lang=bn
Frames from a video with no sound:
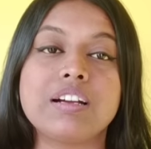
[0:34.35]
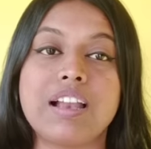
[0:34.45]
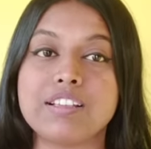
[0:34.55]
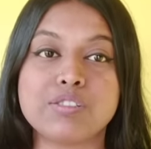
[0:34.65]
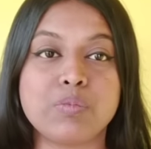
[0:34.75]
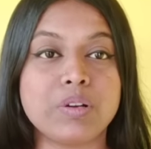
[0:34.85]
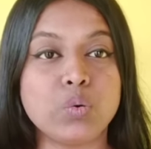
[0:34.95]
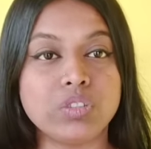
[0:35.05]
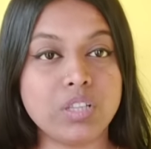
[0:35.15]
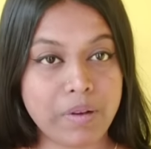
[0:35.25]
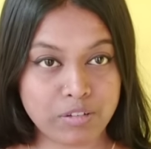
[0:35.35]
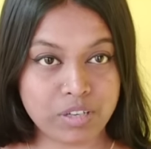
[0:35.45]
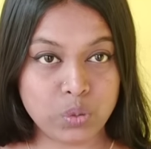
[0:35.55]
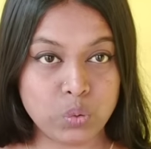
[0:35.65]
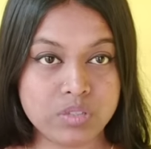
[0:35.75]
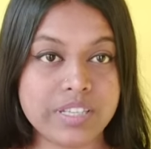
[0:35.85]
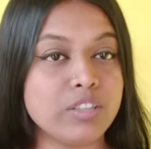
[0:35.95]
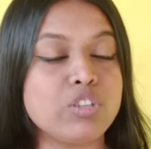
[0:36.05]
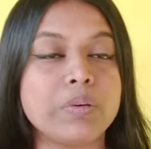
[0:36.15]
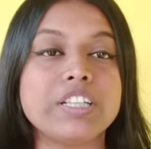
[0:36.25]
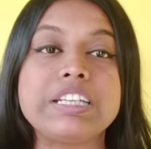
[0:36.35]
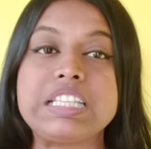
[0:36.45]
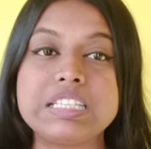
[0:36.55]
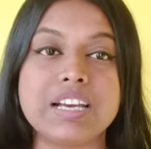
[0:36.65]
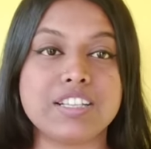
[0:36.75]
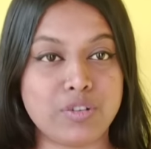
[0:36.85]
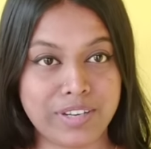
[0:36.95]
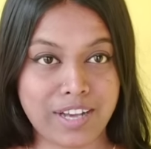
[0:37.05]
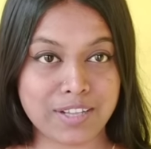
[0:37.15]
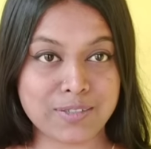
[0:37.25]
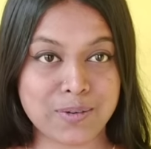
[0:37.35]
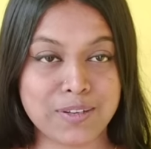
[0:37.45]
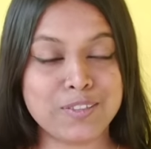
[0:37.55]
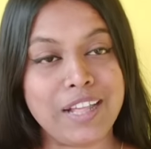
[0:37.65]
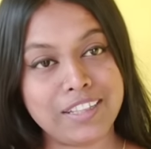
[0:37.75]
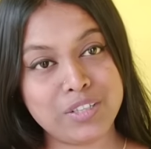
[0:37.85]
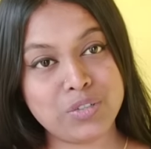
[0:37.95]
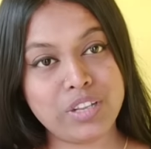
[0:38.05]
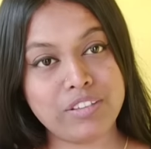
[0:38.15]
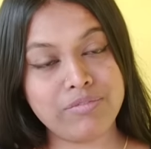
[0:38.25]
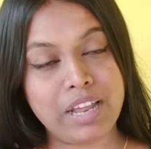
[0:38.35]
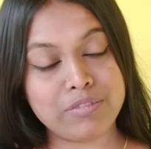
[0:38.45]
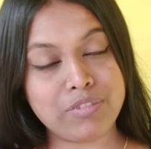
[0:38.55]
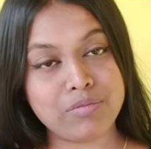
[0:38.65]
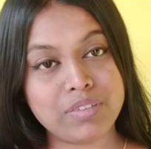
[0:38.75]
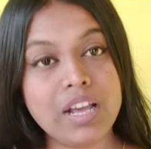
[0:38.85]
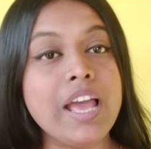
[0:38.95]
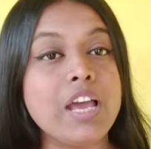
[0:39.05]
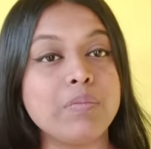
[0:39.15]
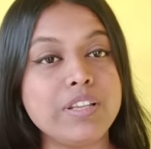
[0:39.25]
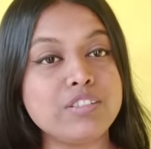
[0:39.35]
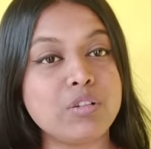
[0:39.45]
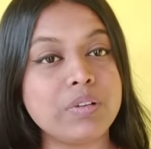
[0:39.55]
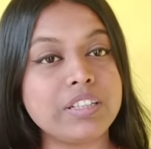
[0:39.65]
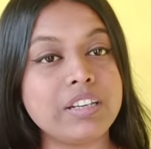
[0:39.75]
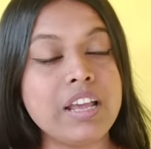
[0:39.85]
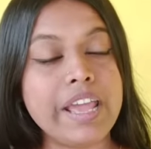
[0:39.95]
ক্লাস তোমরা করতে পারো না কোর্স কিন্তু তোমাদের ইচ্ছা আছে অনেক কাজ করা তো তাদের জন্য এই প্ল্যাটফর্মটা প্লিজ তোমাদের